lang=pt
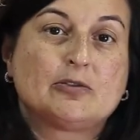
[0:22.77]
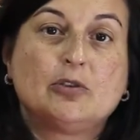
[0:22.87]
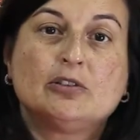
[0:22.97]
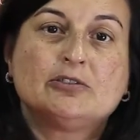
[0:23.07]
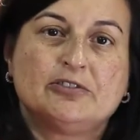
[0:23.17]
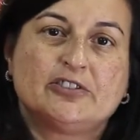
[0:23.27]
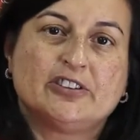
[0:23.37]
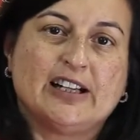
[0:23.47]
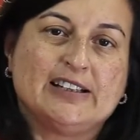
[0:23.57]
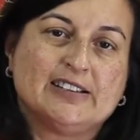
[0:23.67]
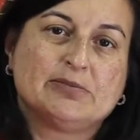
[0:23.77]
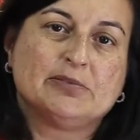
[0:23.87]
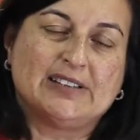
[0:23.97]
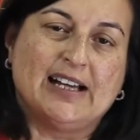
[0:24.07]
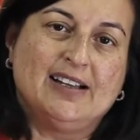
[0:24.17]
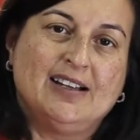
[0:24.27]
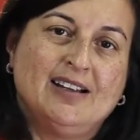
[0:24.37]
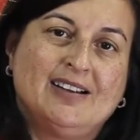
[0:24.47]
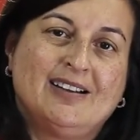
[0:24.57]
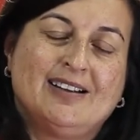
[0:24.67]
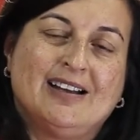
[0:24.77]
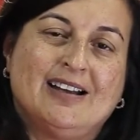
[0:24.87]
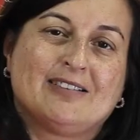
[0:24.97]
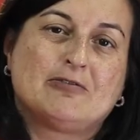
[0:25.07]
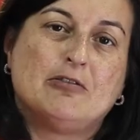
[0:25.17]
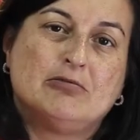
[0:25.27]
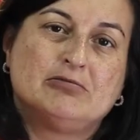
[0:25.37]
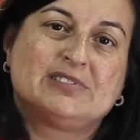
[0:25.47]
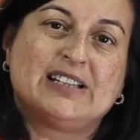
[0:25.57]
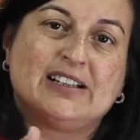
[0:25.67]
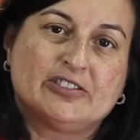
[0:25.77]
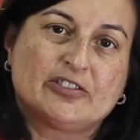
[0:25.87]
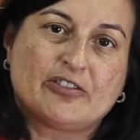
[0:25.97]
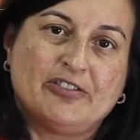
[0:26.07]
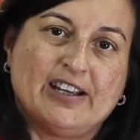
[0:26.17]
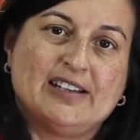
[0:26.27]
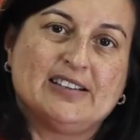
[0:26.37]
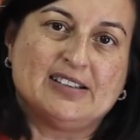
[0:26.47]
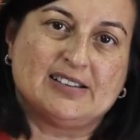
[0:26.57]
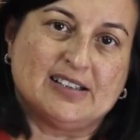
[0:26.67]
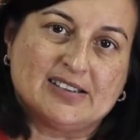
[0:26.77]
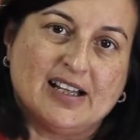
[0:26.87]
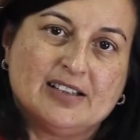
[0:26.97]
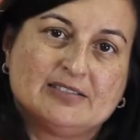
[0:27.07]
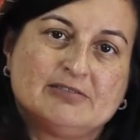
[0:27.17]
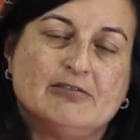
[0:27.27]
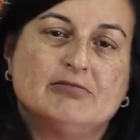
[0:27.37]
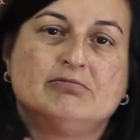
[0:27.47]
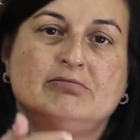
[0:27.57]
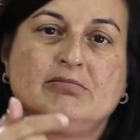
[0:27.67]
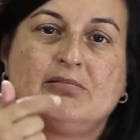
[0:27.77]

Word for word: Todo o funcionalismo está com um terço de férias atrasado, com